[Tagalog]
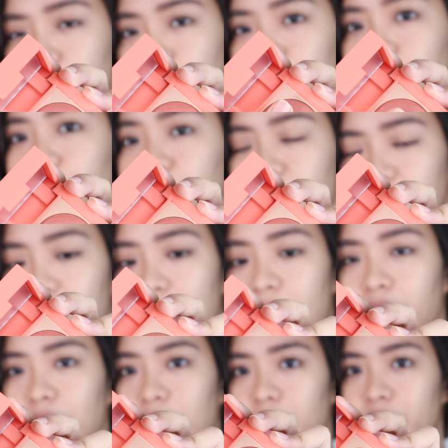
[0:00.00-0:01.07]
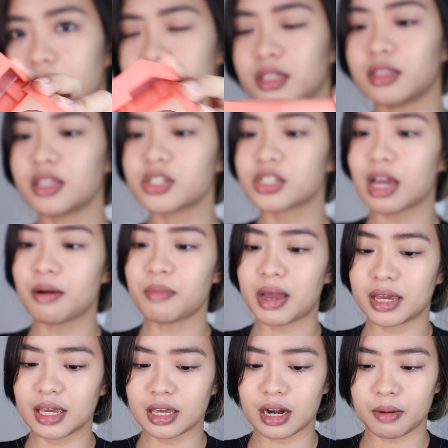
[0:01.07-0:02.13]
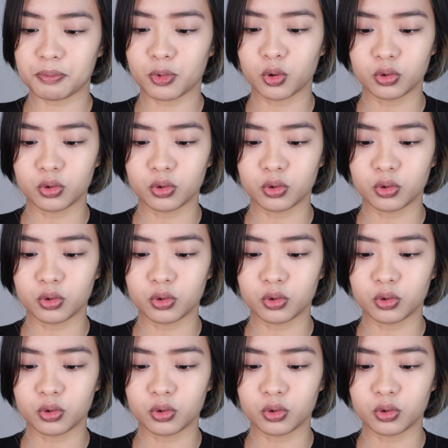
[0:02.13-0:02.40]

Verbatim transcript: Smooth siya, guys. Hindi siya mahirap